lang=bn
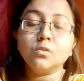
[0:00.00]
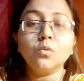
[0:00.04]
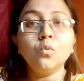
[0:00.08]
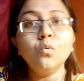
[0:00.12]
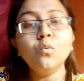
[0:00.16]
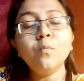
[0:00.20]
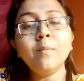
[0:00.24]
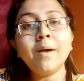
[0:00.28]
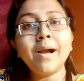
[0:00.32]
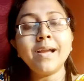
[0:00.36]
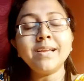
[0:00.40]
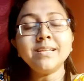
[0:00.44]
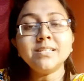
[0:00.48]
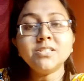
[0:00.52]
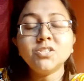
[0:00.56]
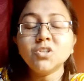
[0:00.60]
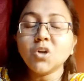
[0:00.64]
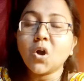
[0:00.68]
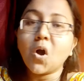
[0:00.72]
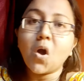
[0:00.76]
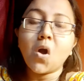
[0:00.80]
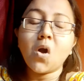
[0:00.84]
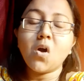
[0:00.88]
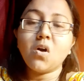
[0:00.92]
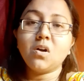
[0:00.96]
উমাই
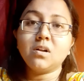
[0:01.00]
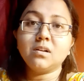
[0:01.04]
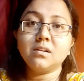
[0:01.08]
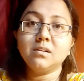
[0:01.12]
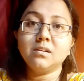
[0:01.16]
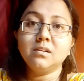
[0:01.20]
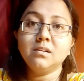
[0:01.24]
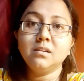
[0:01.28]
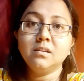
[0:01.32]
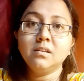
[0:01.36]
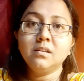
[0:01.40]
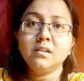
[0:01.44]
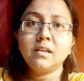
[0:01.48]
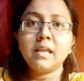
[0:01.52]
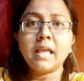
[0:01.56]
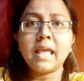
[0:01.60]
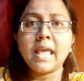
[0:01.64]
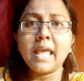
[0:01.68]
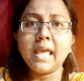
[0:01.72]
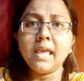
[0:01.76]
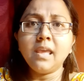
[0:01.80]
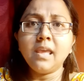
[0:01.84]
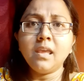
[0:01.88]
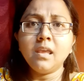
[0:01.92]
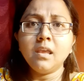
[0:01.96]
ডগ
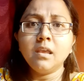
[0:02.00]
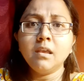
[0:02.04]
হ্যাঁ